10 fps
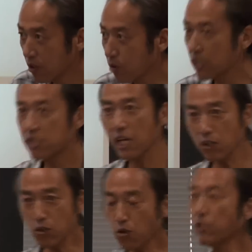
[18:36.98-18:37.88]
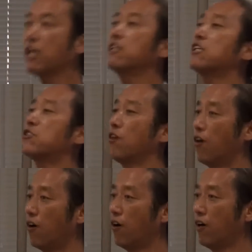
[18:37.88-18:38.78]
これセットなんです
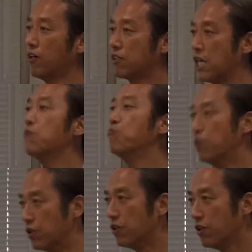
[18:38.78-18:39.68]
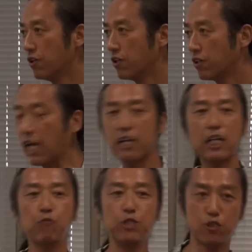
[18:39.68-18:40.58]
よ全部
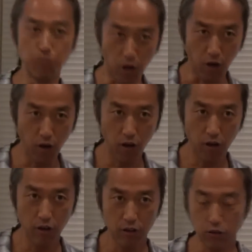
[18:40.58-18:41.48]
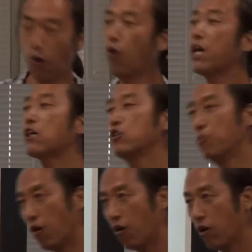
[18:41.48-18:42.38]
添加物も農薬
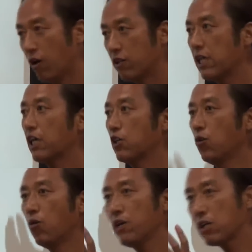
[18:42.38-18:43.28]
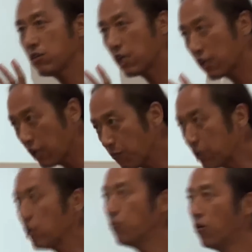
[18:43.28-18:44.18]
もだから農薬だけや
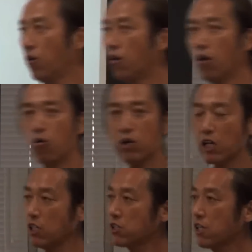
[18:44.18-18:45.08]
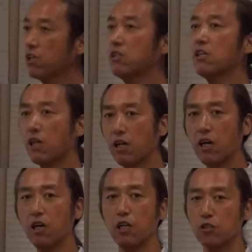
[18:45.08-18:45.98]
めてもお金使ってた
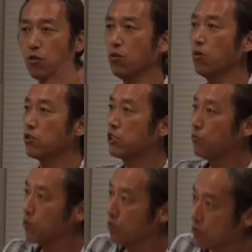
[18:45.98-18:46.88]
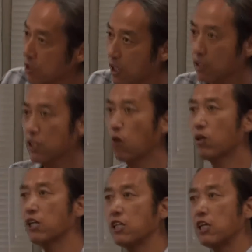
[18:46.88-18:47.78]
らその自分の使った
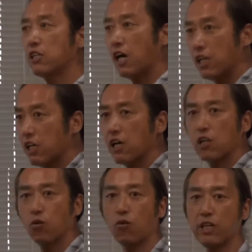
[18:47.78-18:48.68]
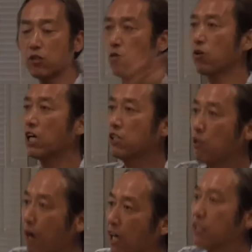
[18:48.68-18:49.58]
お金で誰かが農薬を買っ
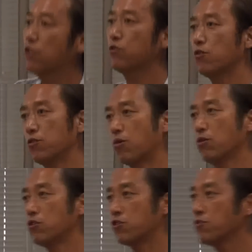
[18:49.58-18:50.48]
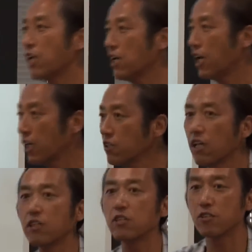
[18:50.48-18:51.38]
てまいてるというこの循環があっ
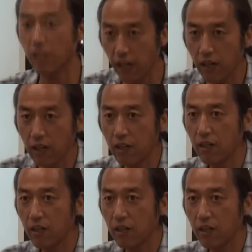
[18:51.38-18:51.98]
たらですね